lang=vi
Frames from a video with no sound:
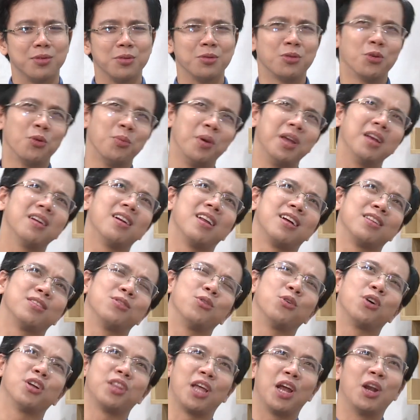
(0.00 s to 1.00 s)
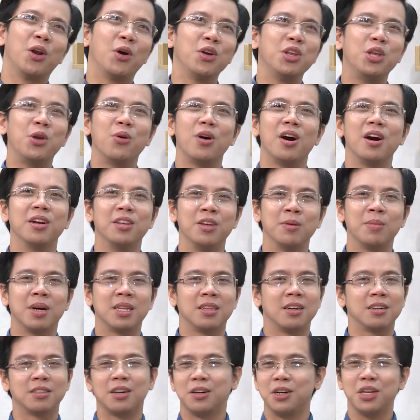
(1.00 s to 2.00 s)
tôi tôi biết là tôi có thể nói nhiều hơn nhưng mà
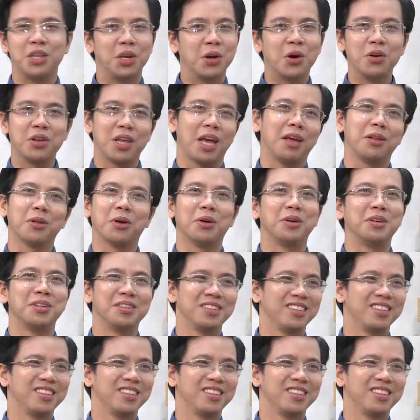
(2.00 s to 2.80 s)
thật sự nó chỉ có vậy thôi